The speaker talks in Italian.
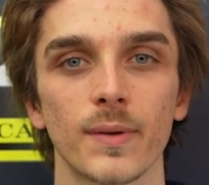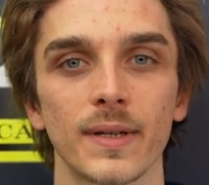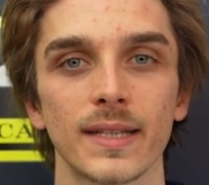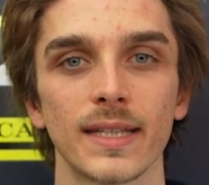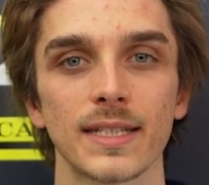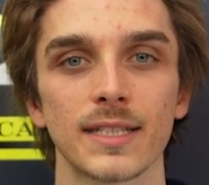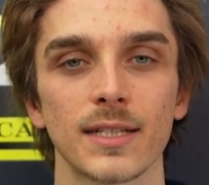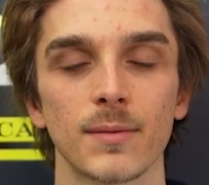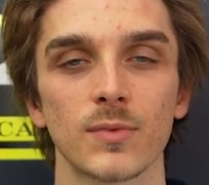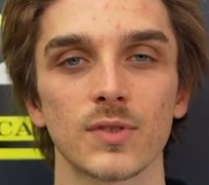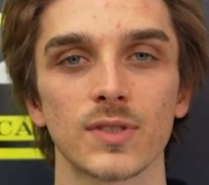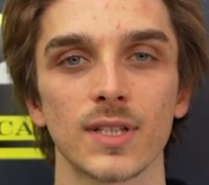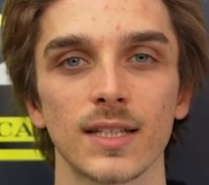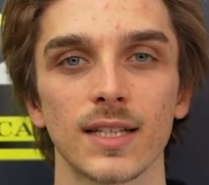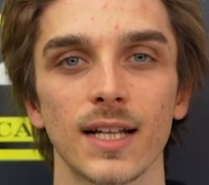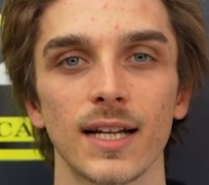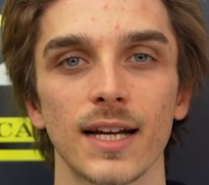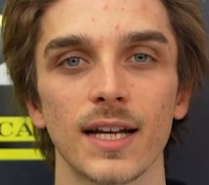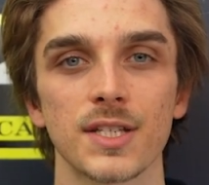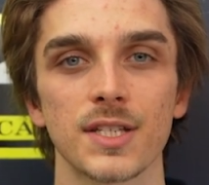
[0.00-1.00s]
quindi siamo
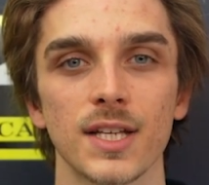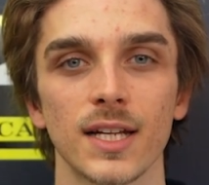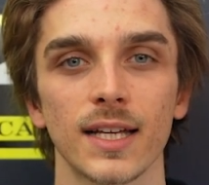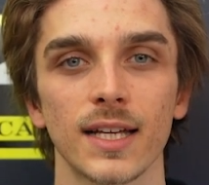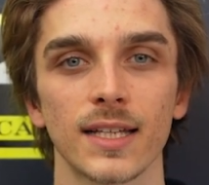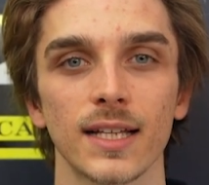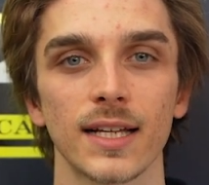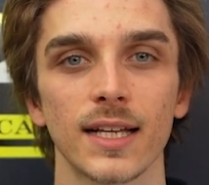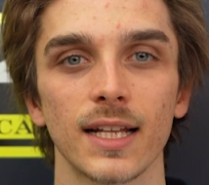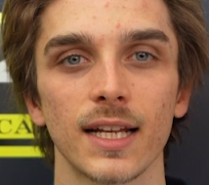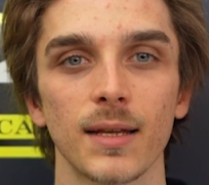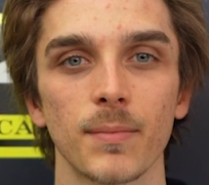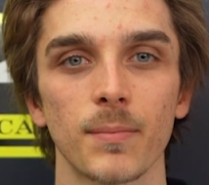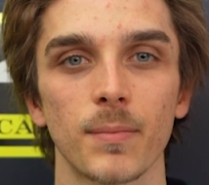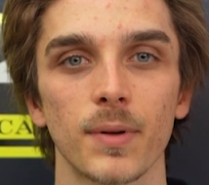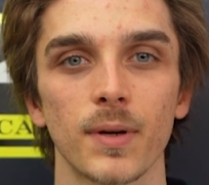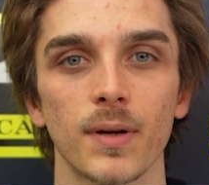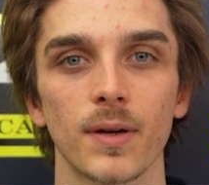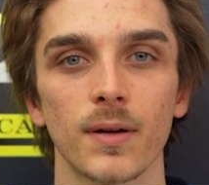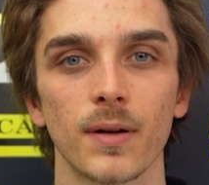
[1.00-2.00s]
stati alla ricerca del
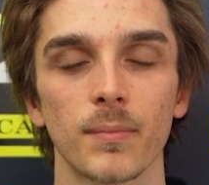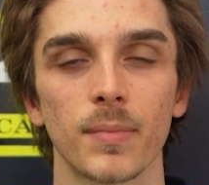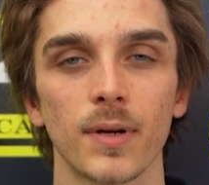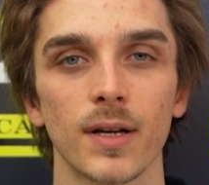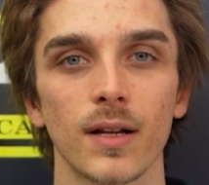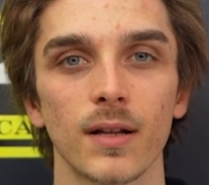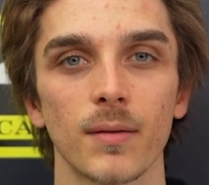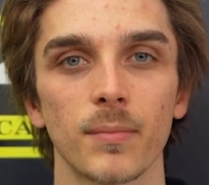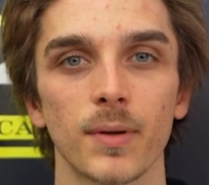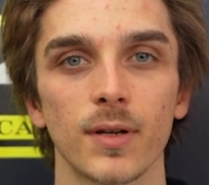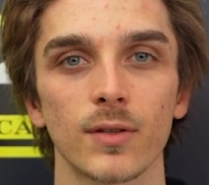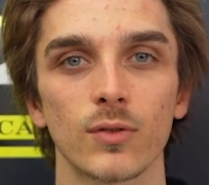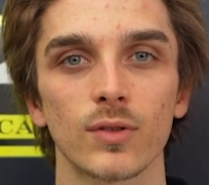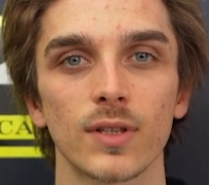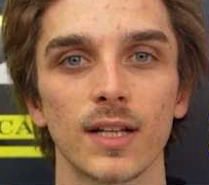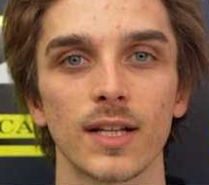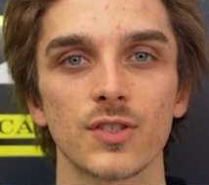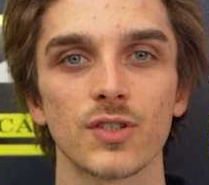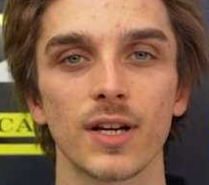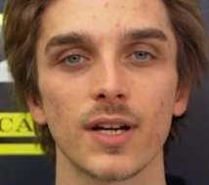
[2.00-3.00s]
grip eh, per, per,
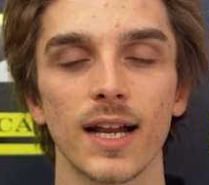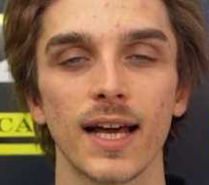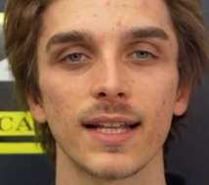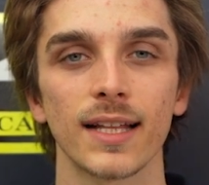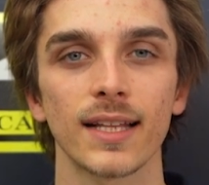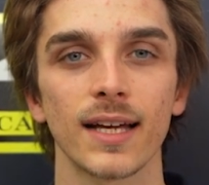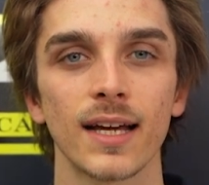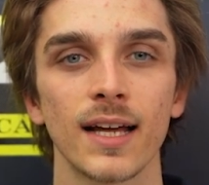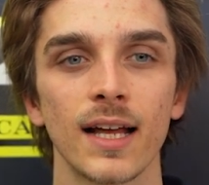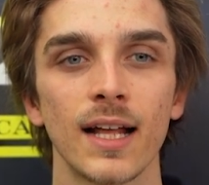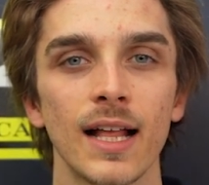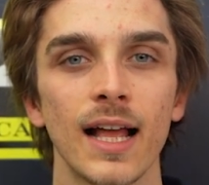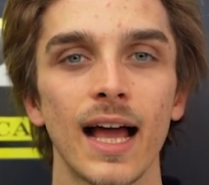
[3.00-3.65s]
tutta la giornata.